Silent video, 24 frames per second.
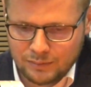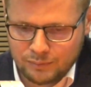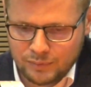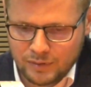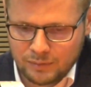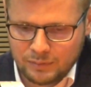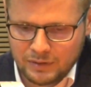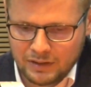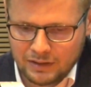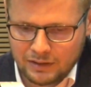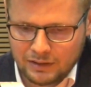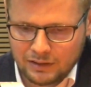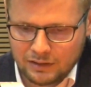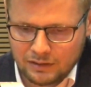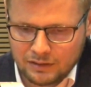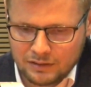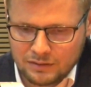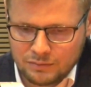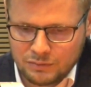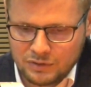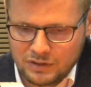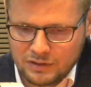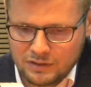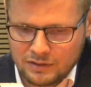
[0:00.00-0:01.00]
Piebiaka
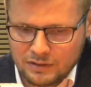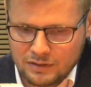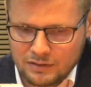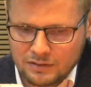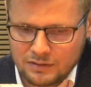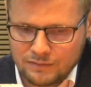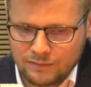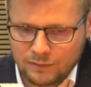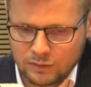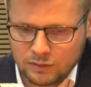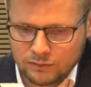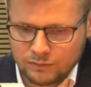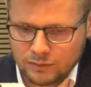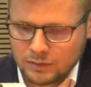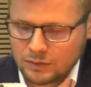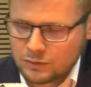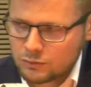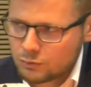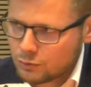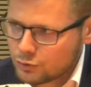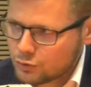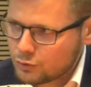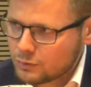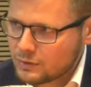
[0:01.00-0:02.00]
z ministerstwa odwołał,
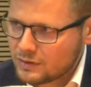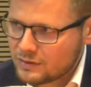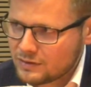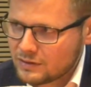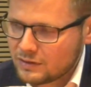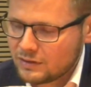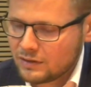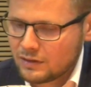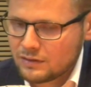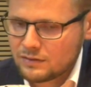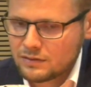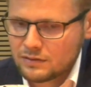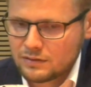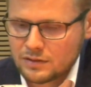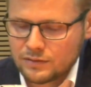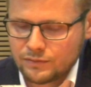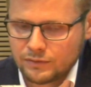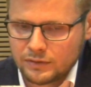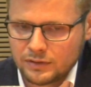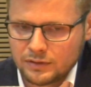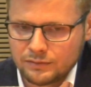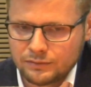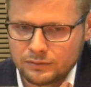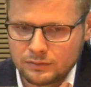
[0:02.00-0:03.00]
złożył rezygnację ze
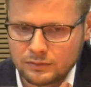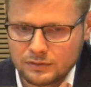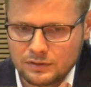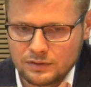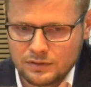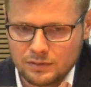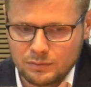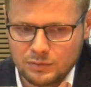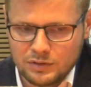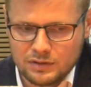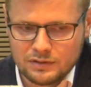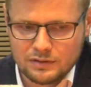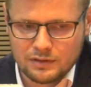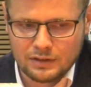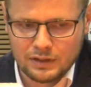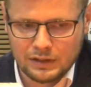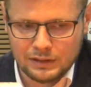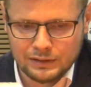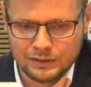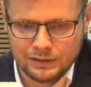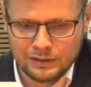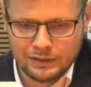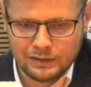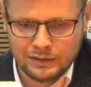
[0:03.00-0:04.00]
swojej funkcji
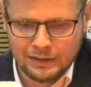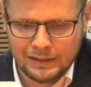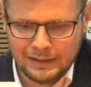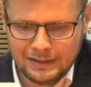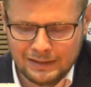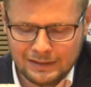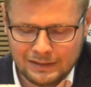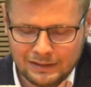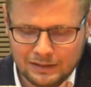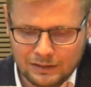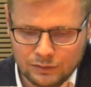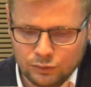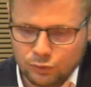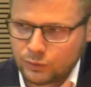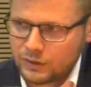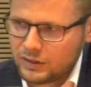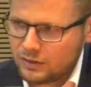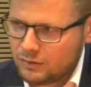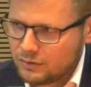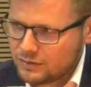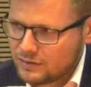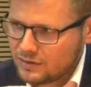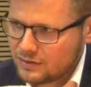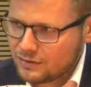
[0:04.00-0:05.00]
ministerialnej,
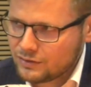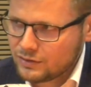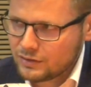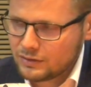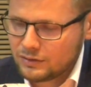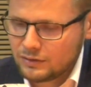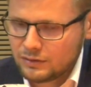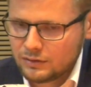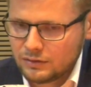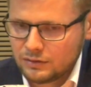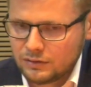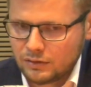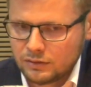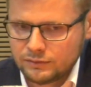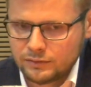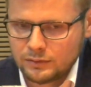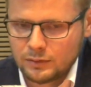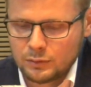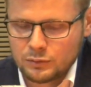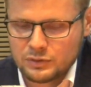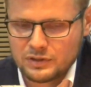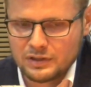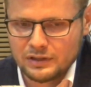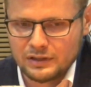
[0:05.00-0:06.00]
drugiego sędziego
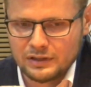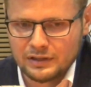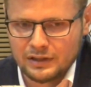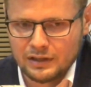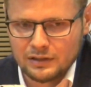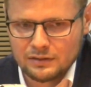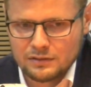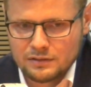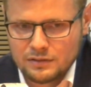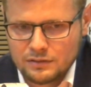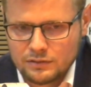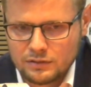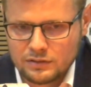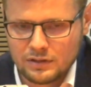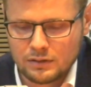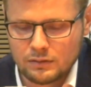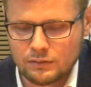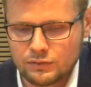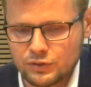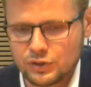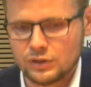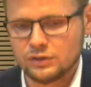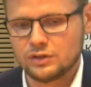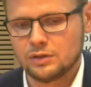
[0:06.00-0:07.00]
odwołał z delegacji,
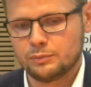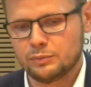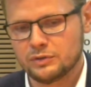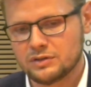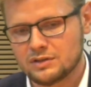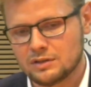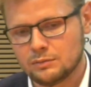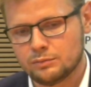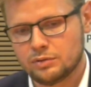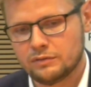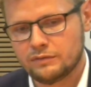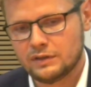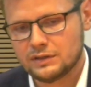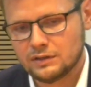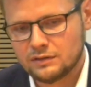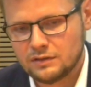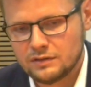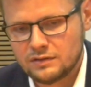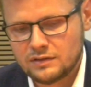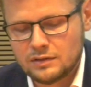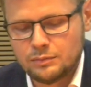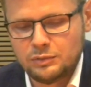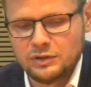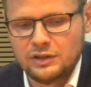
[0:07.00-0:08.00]
zostały wszczęte postępowania
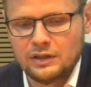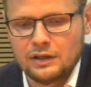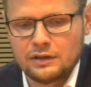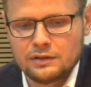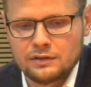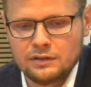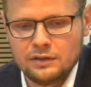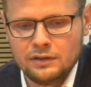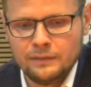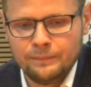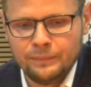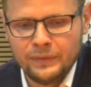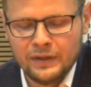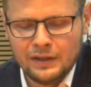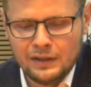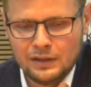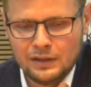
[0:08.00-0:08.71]
dyscyplinarne